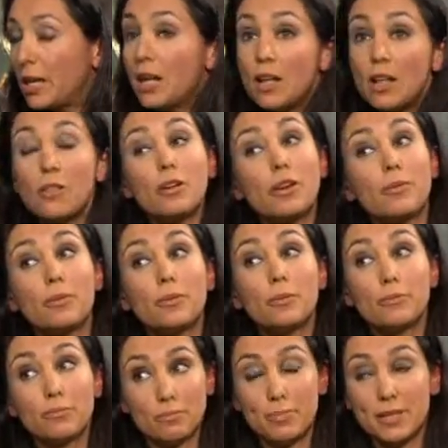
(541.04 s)
озабоченность, что
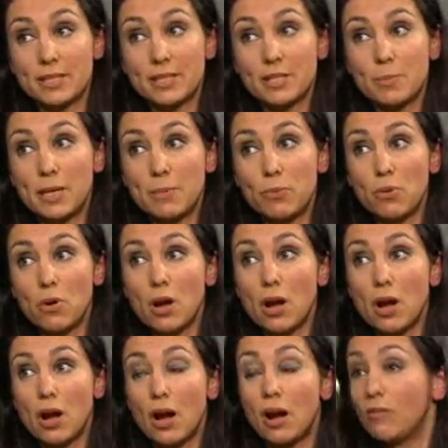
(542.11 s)
бизнесмены забывают о
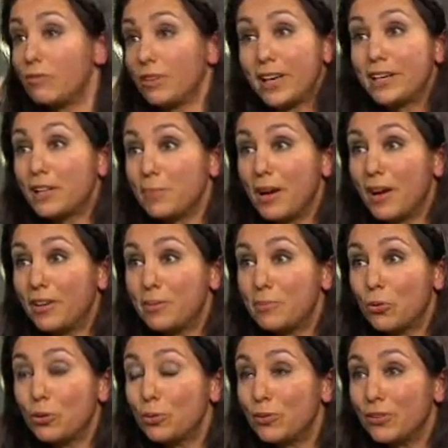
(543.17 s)
безработице.
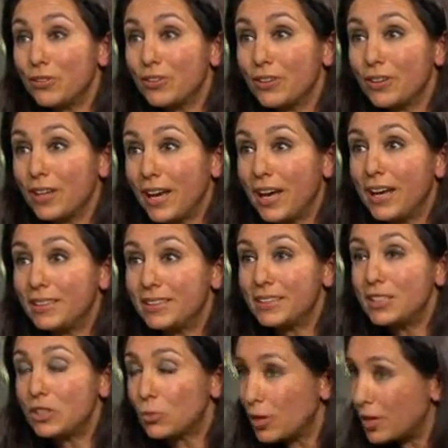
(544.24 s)
Его тревожит, что с этой
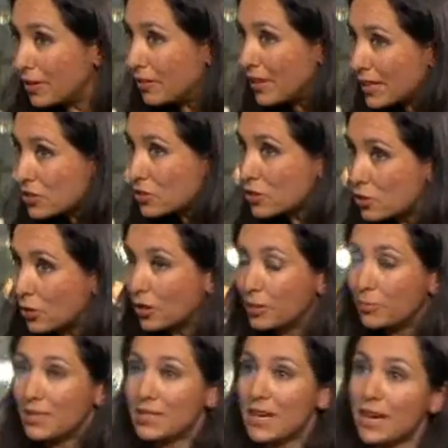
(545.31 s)
проблемой никто не
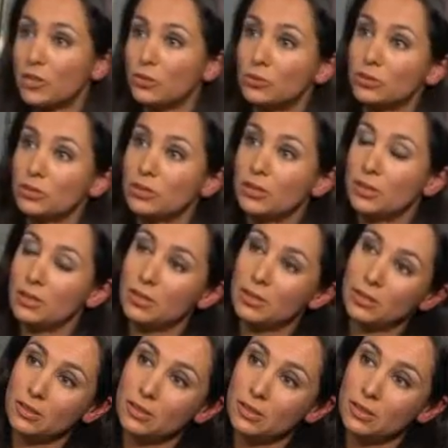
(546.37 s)
хочет возиться.